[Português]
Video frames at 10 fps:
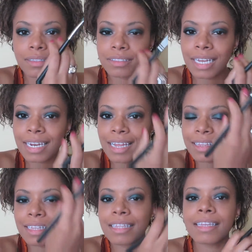degradê,
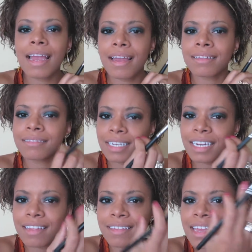é,
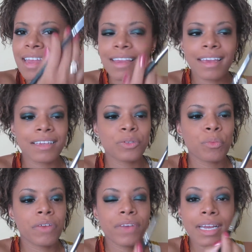degradê, que a
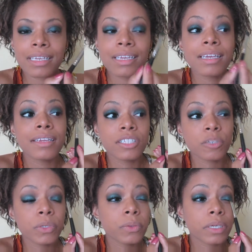sombra vai
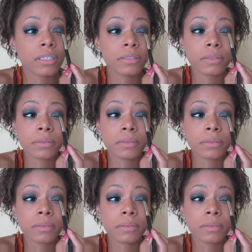diminuindo.